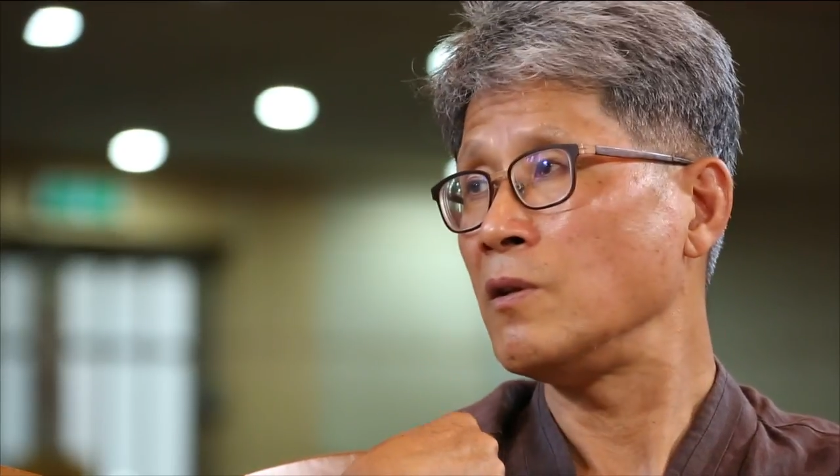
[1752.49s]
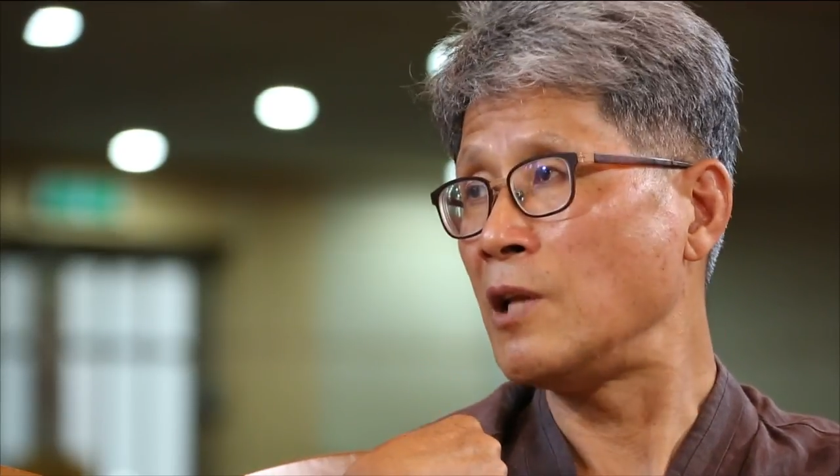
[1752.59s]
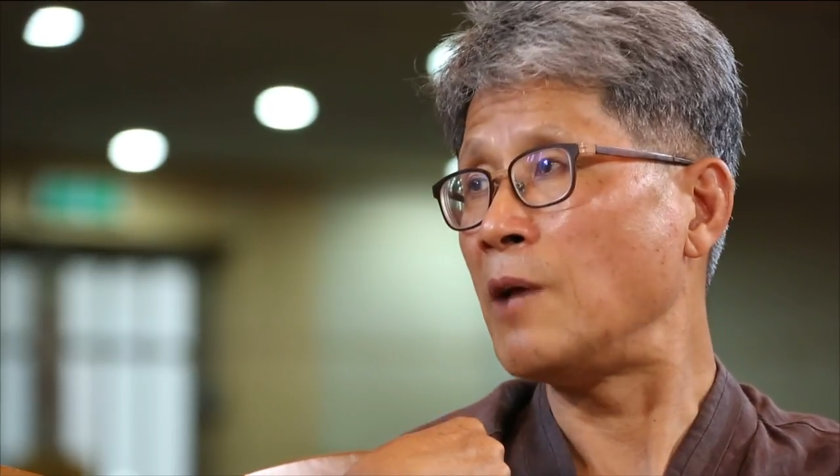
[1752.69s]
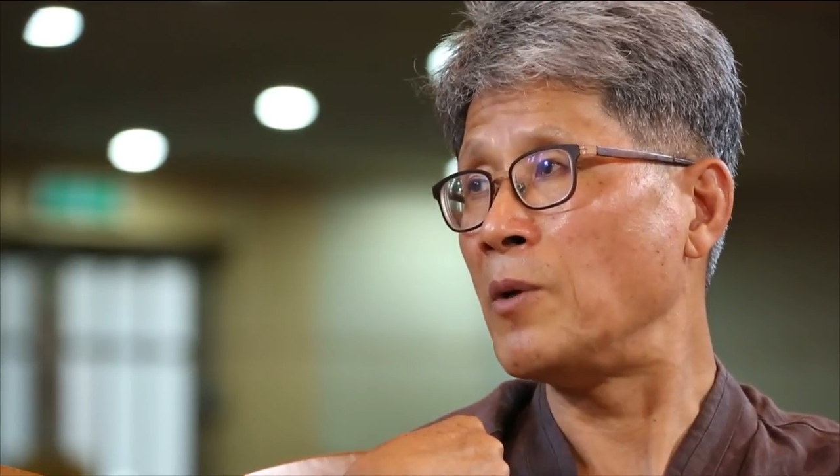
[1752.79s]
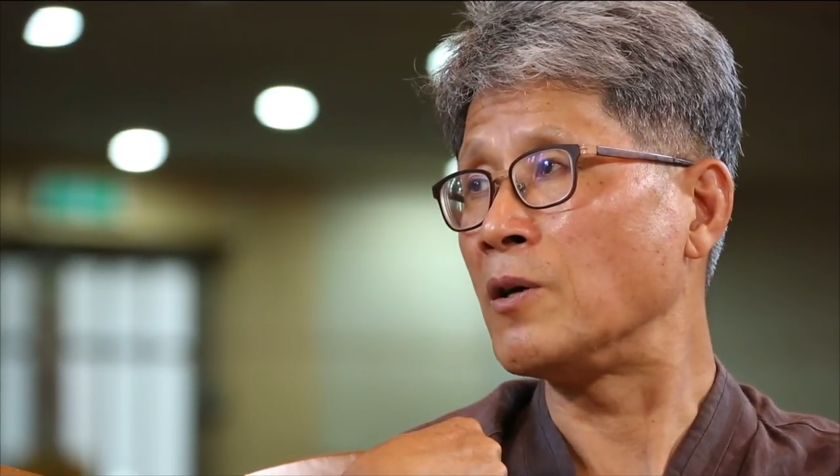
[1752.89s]

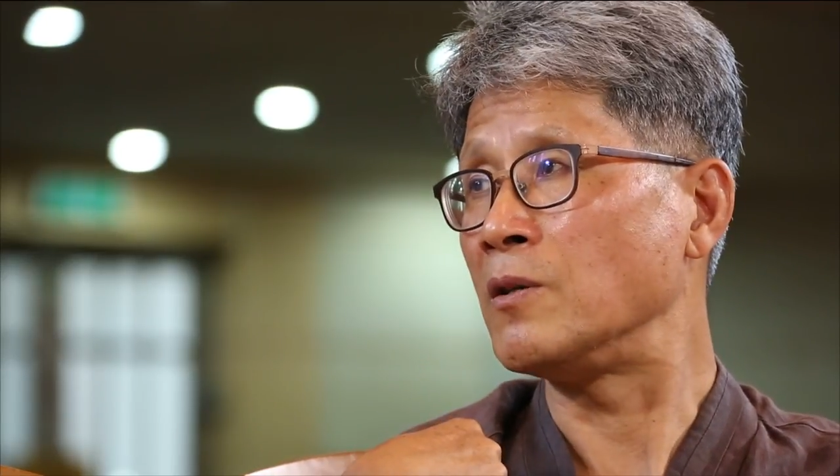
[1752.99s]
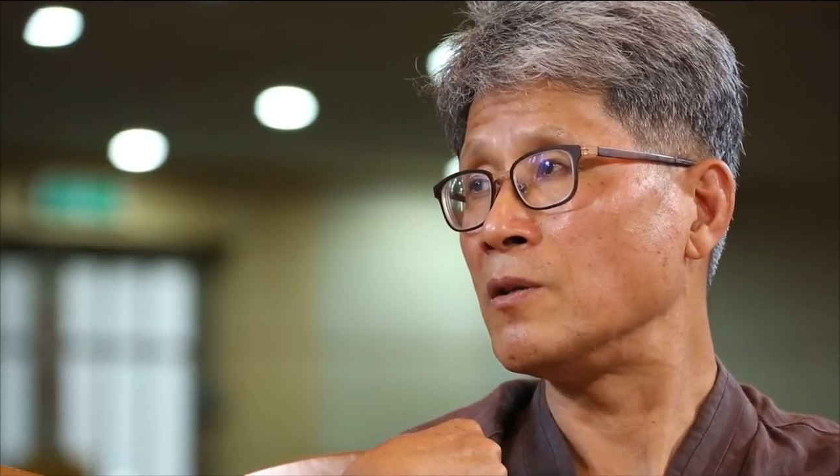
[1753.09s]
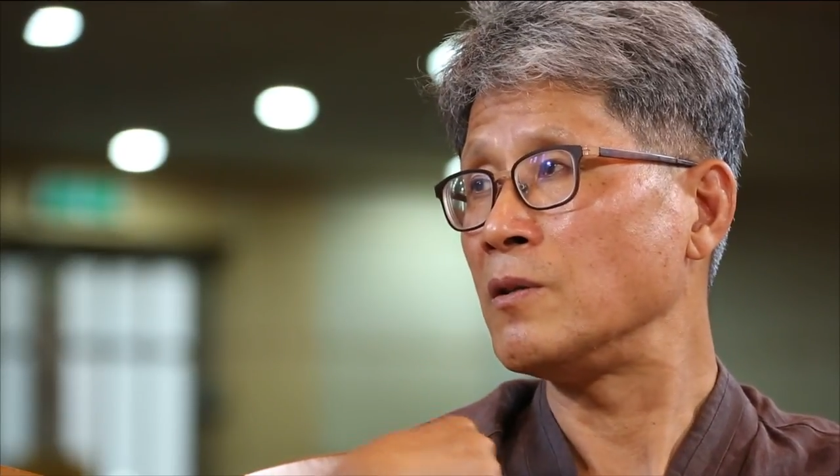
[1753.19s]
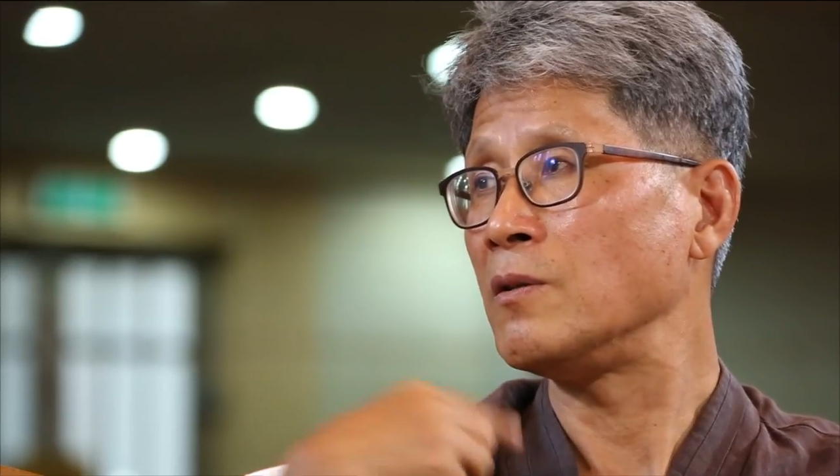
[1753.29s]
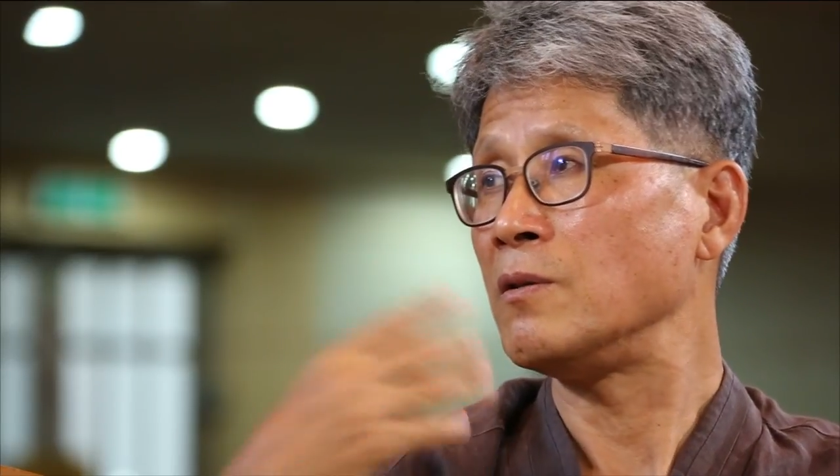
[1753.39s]
내 병은
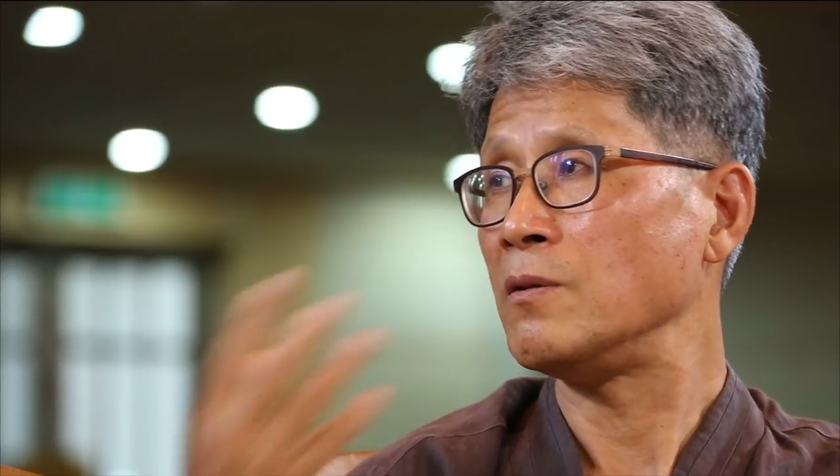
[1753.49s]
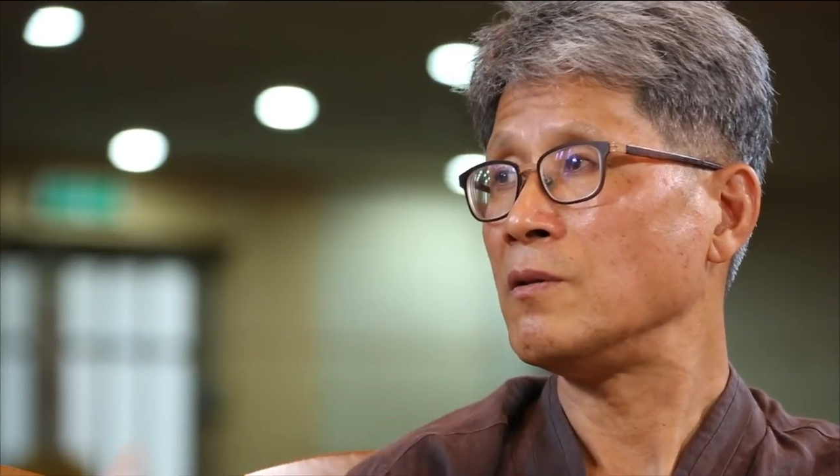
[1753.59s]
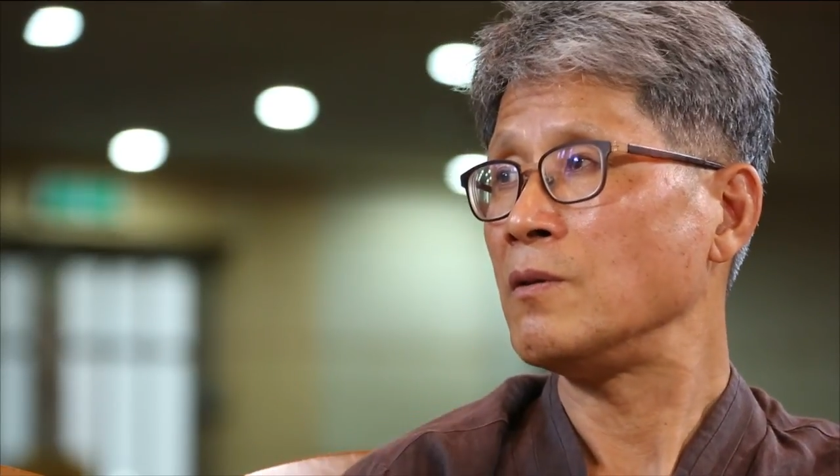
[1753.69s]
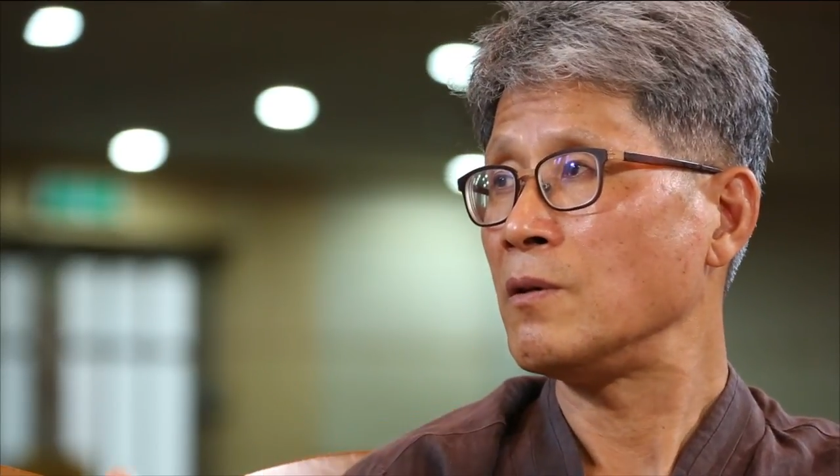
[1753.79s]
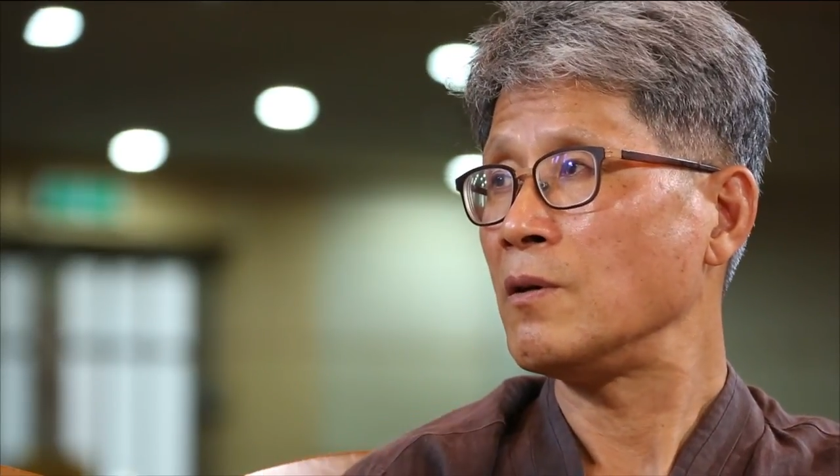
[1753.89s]

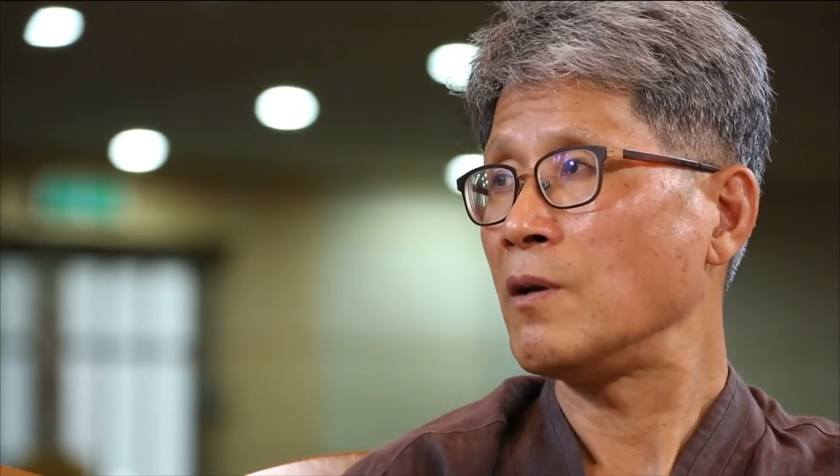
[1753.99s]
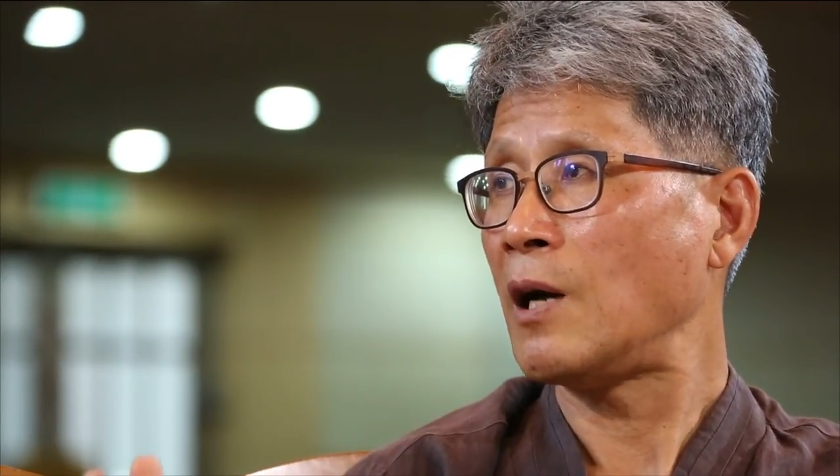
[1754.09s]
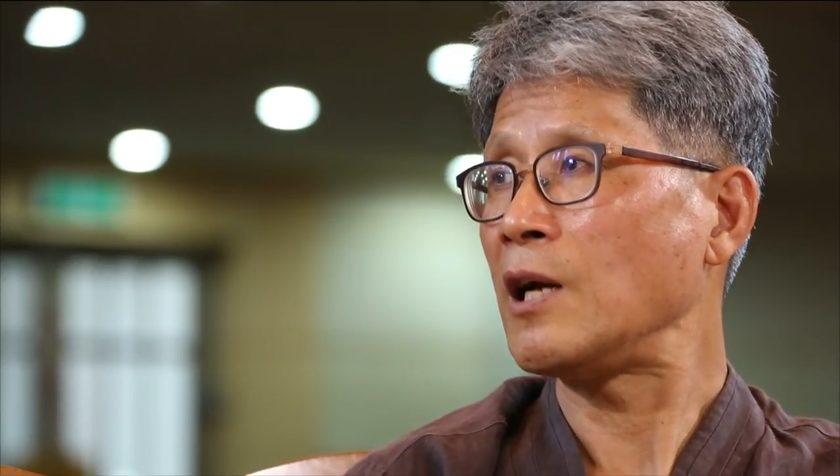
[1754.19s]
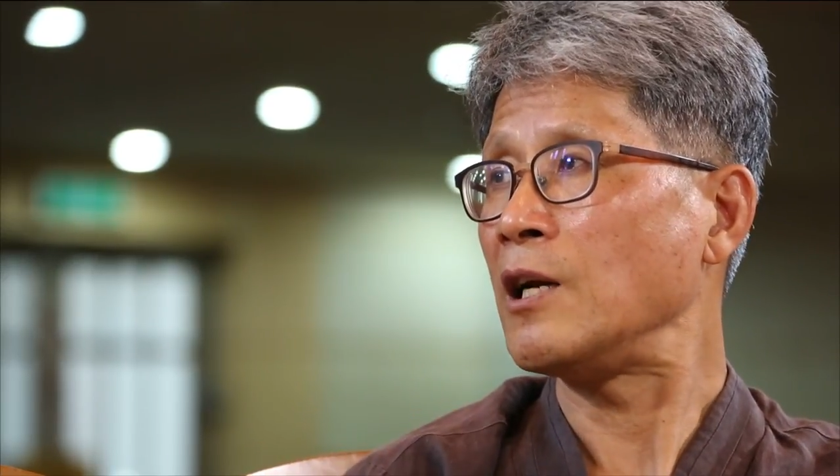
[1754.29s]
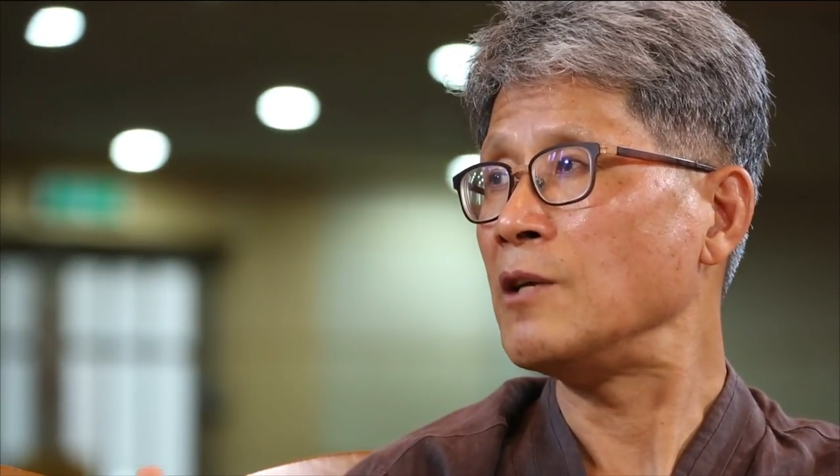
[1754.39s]

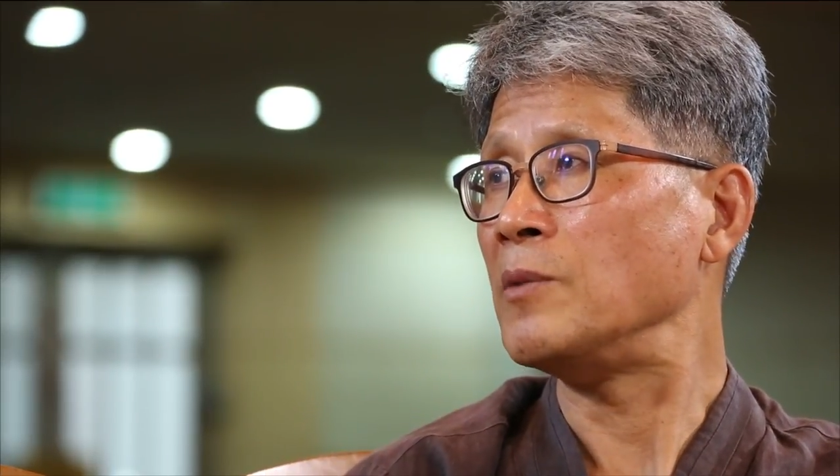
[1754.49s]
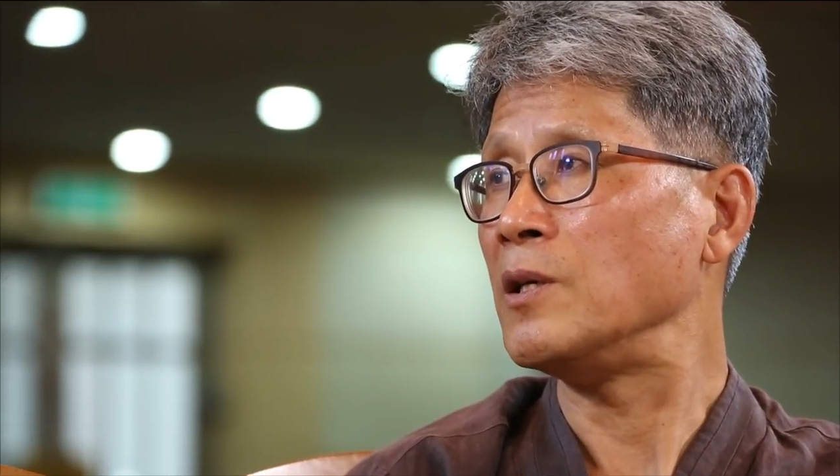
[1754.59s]
하나님이